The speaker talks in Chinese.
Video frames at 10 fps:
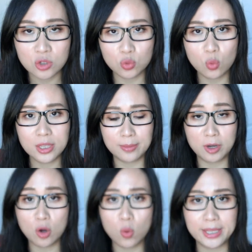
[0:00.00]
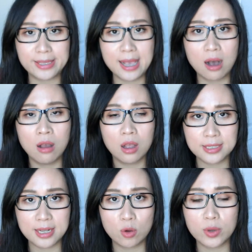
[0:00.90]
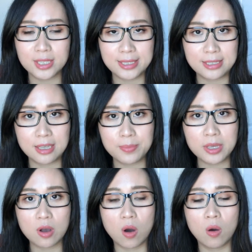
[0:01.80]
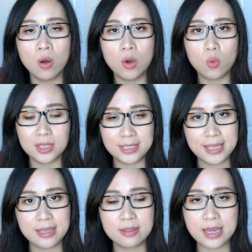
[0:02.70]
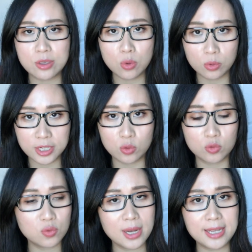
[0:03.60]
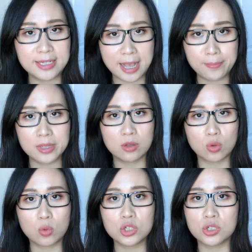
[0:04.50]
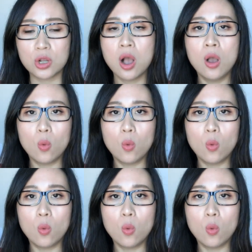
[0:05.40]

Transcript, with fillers: 如果你们和我一样经常会起一些闭口，我建议在用这种酸类产品的同时，